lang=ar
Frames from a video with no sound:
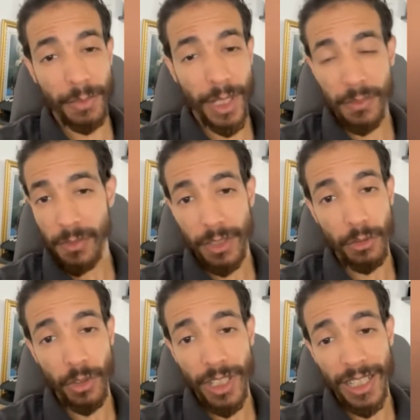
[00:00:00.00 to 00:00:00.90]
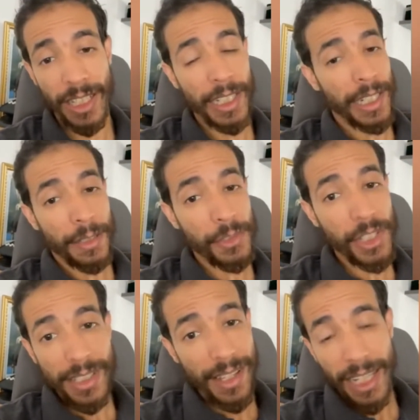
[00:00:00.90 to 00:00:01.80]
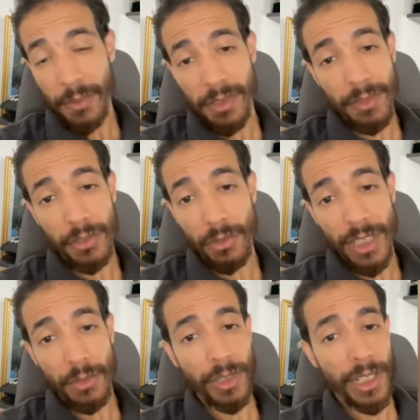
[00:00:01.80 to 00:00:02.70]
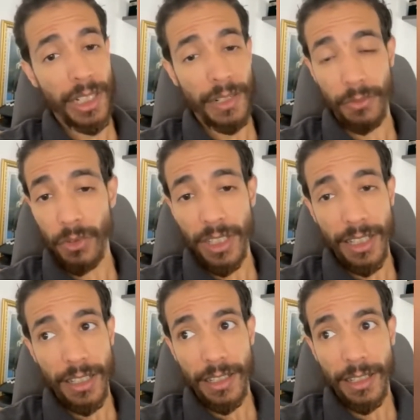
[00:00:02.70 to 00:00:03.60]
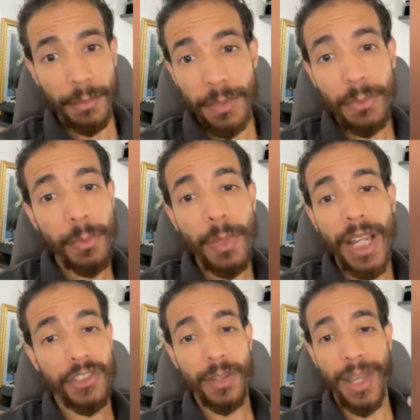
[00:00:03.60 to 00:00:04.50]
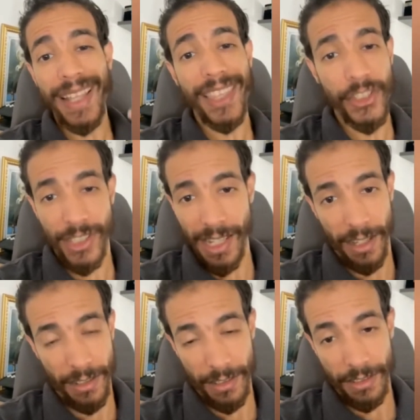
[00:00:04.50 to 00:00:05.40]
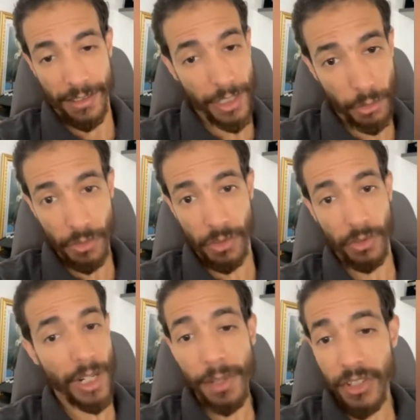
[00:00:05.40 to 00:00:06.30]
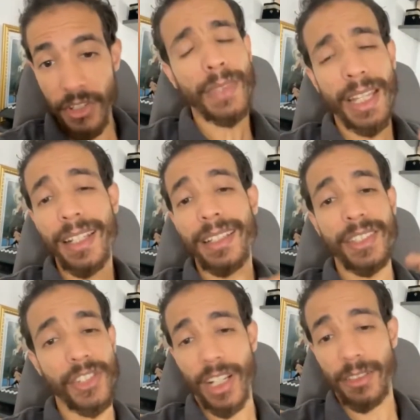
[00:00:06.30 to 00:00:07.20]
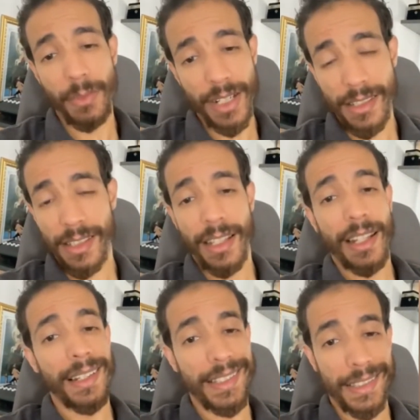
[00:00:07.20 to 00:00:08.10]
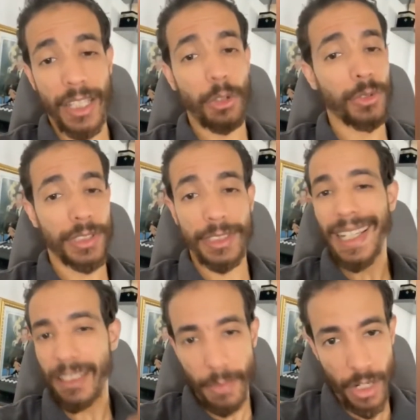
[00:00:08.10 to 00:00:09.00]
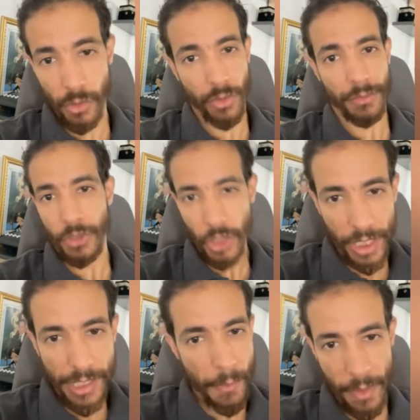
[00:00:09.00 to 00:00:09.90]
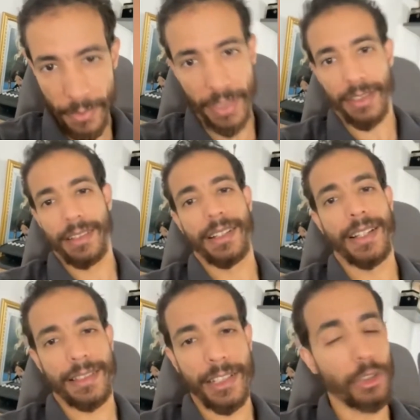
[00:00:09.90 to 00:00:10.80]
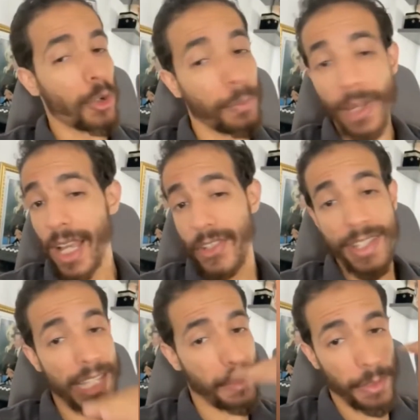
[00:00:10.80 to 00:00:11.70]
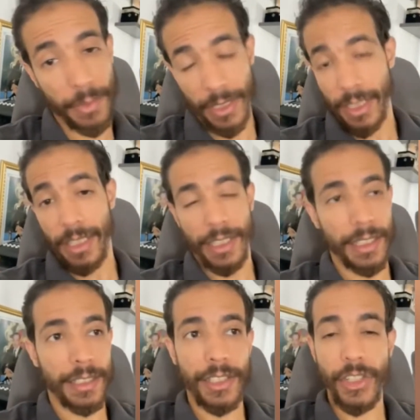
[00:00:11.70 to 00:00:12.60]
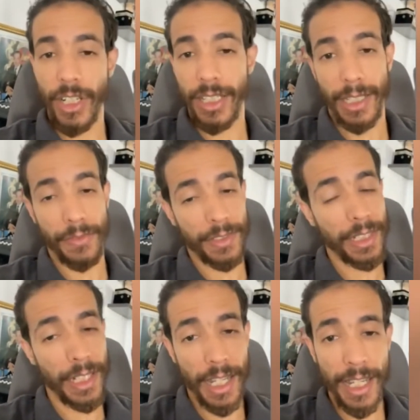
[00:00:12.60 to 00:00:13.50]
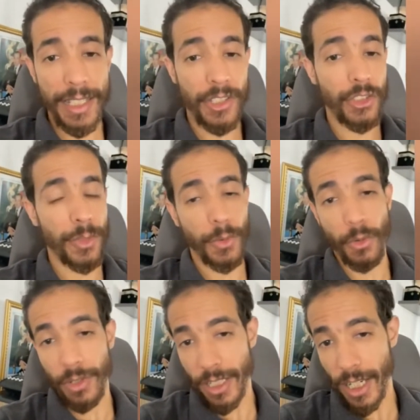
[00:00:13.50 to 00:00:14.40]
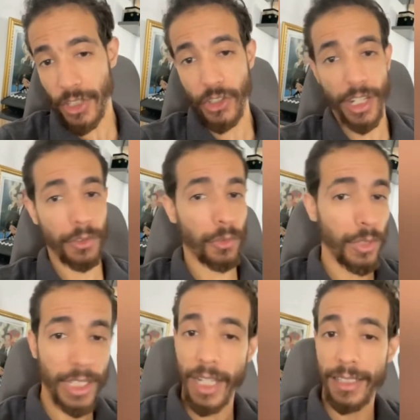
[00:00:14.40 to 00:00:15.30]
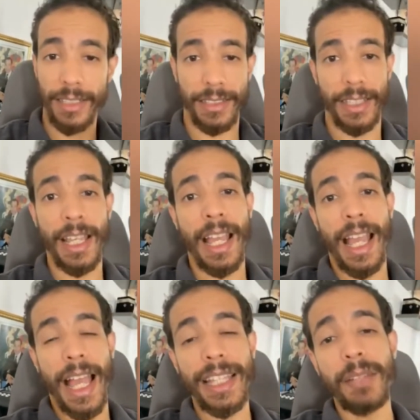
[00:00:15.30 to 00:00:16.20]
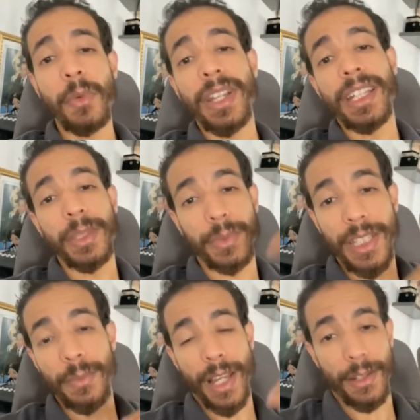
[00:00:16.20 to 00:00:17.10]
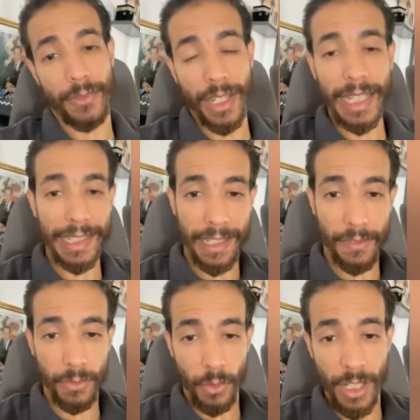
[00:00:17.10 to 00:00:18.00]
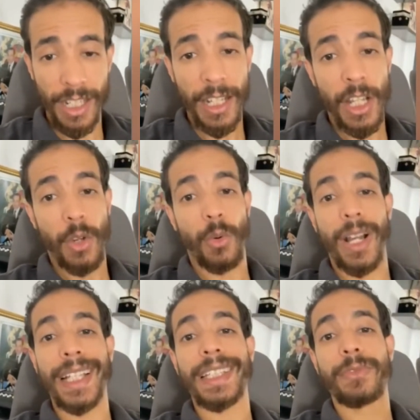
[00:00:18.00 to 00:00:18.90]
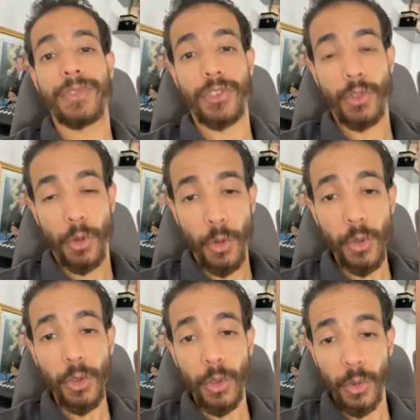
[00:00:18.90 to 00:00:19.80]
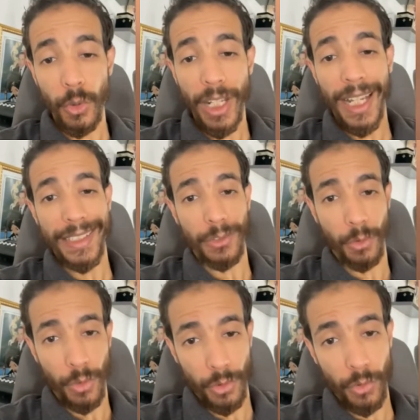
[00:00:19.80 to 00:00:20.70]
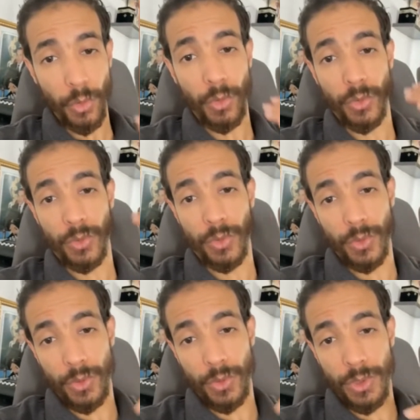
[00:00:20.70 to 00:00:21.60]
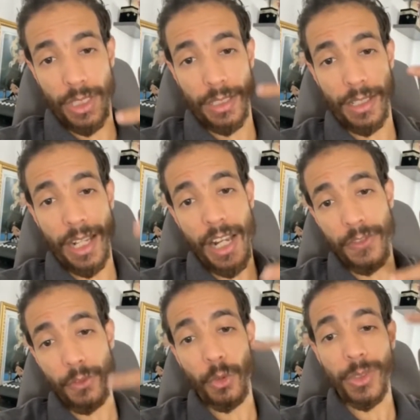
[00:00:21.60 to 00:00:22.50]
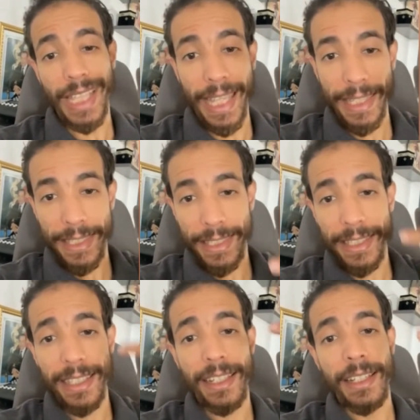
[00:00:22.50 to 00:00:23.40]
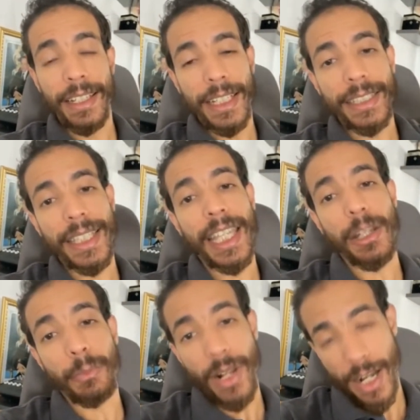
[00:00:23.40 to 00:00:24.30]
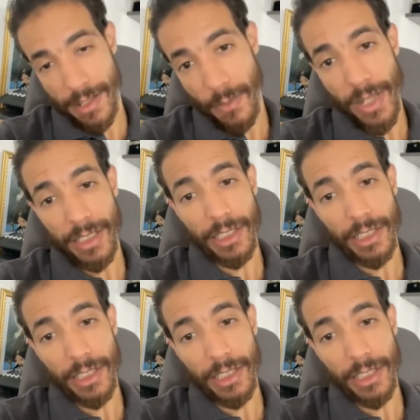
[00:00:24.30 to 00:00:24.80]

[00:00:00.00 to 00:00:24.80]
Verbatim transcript: 500 دولار بيجيك صاري 500 دولار ولا 1000 دولار راه ما غاتشري بها حتى شي سلعه اتونسيون راه انك ديجا كتمارس السي او دي كتمارسو شي سامع به الله يرضي عليكم ماشي سامع به يعني ديجا كتعرف دير الات تجيب كوليات تشحن كوليات تعطي هذا ممكن يبدا ب 2000 3000 دولار وغادي في الشهور الاولى غادي تكون عنده الكاش فلو ثقيل حتى كيكبر راس المال